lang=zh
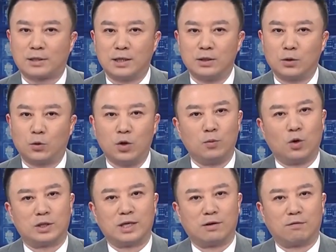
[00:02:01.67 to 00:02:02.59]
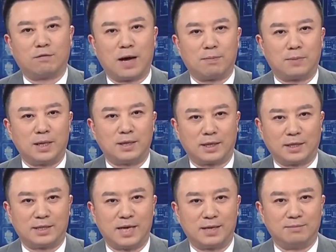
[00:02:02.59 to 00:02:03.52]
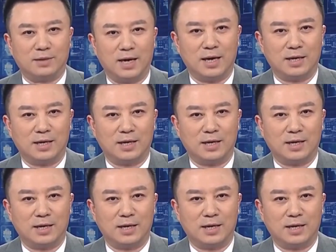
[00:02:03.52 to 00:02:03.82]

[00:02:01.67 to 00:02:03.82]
生规模性返贫底线，